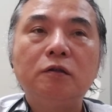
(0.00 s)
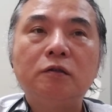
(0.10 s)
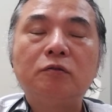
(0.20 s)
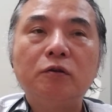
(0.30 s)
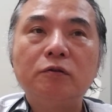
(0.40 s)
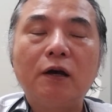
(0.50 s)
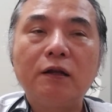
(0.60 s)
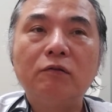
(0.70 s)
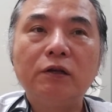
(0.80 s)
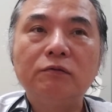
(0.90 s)
人由
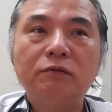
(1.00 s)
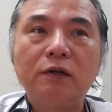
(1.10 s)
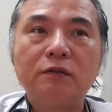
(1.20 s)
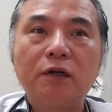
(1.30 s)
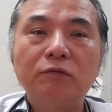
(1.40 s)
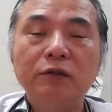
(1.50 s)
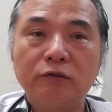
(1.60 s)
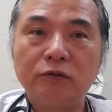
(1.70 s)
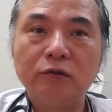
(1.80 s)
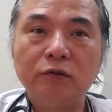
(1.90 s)
来の
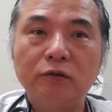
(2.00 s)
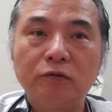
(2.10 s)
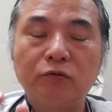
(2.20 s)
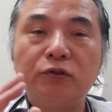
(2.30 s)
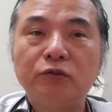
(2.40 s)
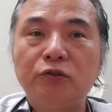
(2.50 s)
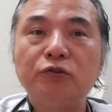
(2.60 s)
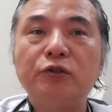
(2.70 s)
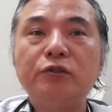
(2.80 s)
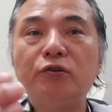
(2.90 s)
インフルエンザウイルスの10
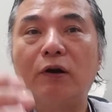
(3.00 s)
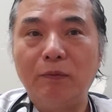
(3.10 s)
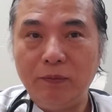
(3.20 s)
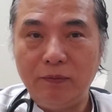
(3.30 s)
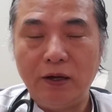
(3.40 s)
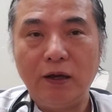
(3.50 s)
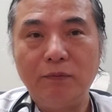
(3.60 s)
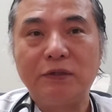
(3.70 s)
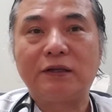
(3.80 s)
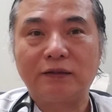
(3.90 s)
種類以上が、
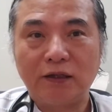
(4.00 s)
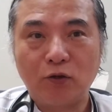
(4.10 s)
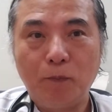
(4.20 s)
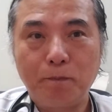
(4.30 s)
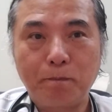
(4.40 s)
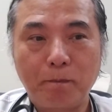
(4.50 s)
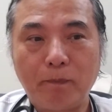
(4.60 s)
えー、見つかったと。う